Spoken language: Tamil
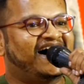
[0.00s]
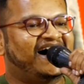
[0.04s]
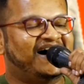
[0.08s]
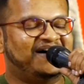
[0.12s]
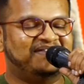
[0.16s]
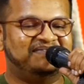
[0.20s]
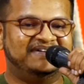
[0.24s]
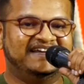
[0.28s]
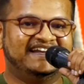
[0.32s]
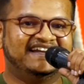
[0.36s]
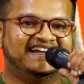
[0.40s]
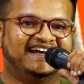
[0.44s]

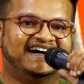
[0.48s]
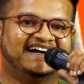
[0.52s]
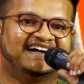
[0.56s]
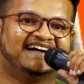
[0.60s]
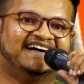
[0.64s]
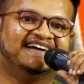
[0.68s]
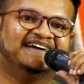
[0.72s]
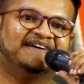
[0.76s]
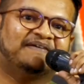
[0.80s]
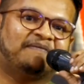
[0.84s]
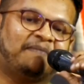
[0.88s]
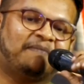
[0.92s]
அப்படின்னாங்க
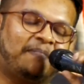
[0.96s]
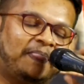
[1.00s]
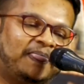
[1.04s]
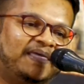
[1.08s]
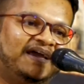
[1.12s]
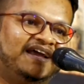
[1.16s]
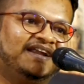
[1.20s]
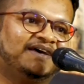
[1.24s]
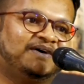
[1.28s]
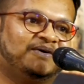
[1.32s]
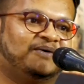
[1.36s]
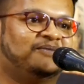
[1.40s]

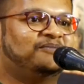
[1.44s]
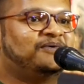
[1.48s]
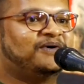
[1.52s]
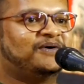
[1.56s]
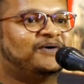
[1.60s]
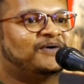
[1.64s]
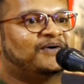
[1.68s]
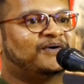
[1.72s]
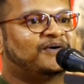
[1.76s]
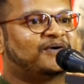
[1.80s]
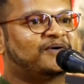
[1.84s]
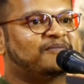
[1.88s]
எனக்கு ரொம்ப
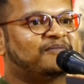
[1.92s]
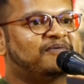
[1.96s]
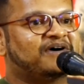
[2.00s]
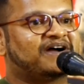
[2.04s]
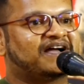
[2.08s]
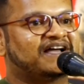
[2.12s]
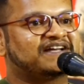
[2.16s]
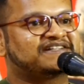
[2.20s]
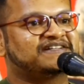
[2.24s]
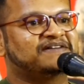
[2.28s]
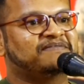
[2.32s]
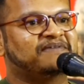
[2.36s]
ரொம்ப
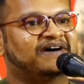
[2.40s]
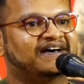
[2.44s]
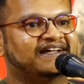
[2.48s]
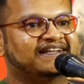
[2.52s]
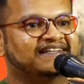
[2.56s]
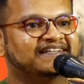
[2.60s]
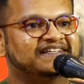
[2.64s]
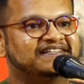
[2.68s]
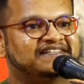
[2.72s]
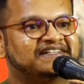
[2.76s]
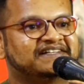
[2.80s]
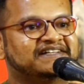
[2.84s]
கஷ்டமாக
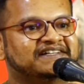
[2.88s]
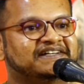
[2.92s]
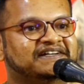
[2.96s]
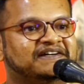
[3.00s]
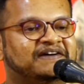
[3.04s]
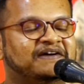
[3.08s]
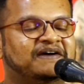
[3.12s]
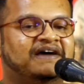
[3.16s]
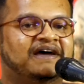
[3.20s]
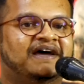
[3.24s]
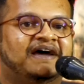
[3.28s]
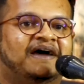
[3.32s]
இருந்துச்சு
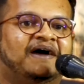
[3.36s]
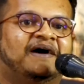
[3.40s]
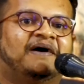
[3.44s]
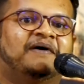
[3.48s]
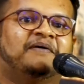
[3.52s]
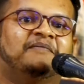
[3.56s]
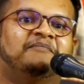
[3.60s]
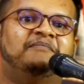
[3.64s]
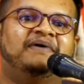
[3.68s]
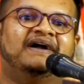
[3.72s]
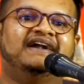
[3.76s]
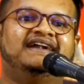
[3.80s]

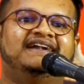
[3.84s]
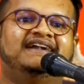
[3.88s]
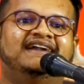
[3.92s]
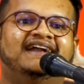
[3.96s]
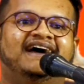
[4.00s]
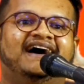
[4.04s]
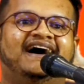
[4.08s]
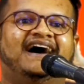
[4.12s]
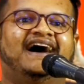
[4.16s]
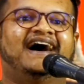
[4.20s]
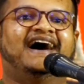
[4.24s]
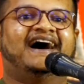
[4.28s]
பட்
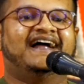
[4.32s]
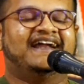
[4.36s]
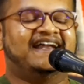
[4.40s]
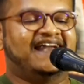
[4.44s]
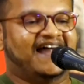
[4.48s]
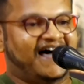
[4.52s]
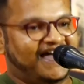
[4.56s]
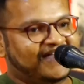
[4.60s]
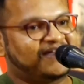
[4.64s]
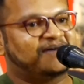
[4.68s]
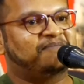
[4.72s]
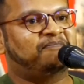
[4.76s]

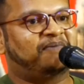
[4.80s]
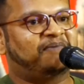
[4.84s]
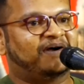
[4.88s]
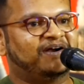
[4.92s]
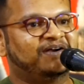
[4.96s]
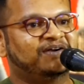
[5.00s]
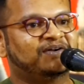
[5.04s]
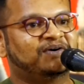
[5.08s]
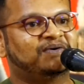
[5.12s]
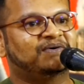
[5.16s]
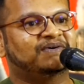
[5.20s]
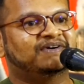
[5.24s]
நாங்கள்
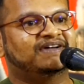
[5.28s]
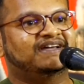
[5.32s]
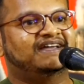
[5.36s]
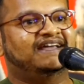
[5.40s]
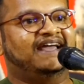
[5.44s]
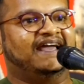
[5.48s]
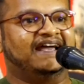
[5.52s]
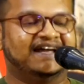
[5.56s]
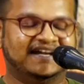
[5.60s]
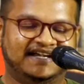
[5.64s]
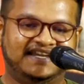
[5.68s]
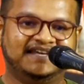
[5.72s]
பண்ணோம்
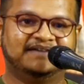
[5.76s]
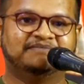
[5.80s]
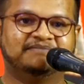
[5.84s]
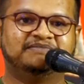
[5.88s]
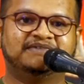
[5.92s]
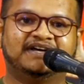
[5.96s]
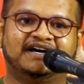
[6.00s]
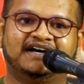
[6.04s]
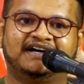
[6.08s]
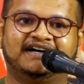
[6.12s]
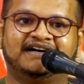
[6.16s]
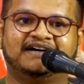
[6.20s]
எங்கள் டீம்
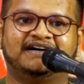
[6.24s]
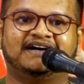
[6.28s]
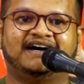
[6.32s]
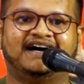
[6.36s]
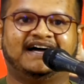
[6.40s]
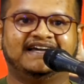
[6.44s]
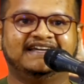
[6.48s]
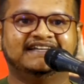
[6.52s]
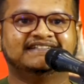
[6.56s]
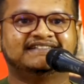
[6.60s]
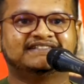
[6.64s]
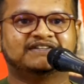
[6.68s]
தான்
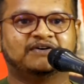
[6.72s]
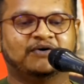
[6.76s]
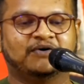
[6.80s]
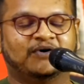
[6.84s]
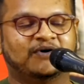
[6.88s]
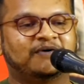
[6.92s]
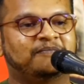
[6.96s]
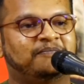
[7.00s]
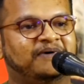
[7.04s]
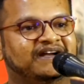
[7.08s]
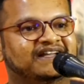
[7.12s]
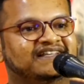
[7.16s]
ஹையஸ்ட்
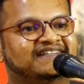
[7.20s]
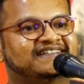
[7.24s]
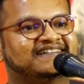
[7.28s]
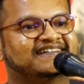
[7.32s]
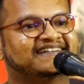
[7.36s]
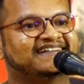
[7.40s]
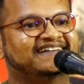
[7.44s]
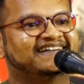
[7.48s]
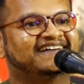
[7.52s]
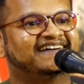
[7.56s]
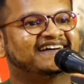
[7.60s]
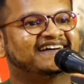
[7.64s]
ஸ்கோர் பண்ணிச்சு